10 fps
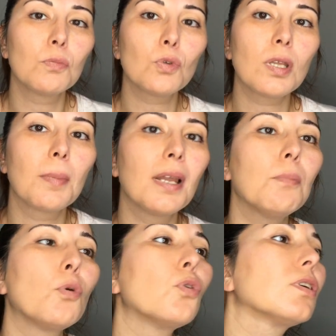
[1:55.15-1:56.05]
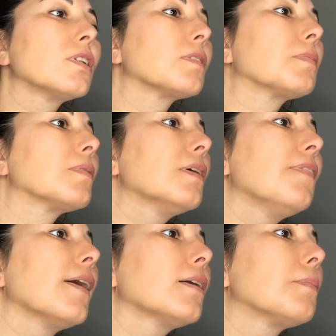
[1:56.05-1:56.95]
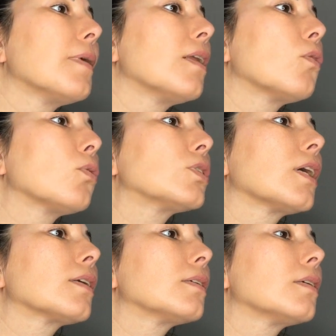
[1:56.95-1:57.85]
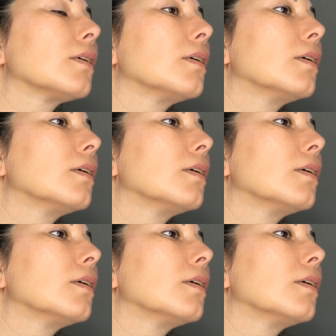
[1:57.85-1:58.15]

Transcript: Muhtemelen boyun kısmında fark belli olacaktır.